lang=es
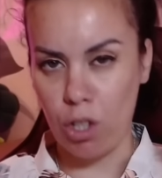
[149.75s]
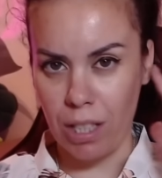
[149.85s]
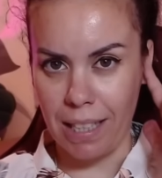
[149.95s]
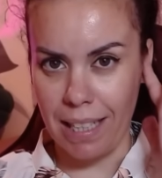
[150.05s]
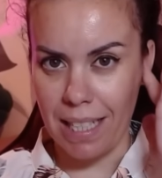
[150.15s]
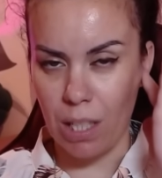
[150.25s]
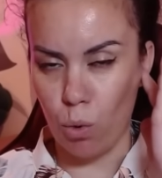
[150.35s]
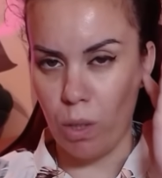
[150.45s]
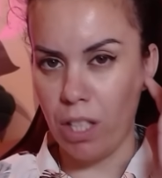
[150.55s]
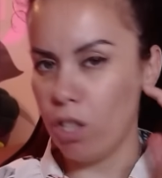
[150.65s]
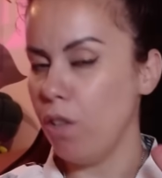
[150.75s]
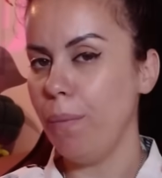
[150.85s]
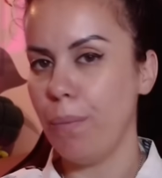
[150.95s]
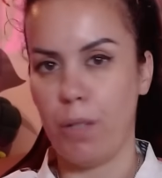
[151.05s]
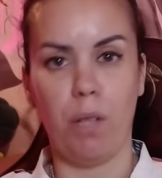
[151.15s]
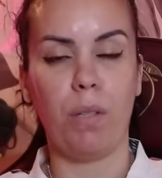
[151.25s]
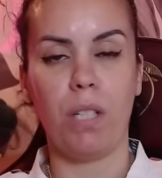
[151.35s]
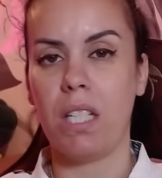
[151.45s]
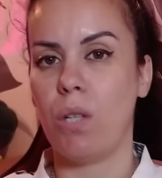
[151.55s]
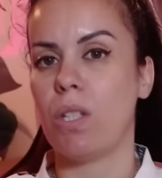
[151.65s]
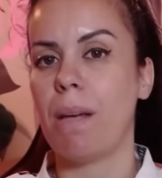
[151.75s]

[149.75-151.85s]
detalles de su lesión. Bueno, pues ha sido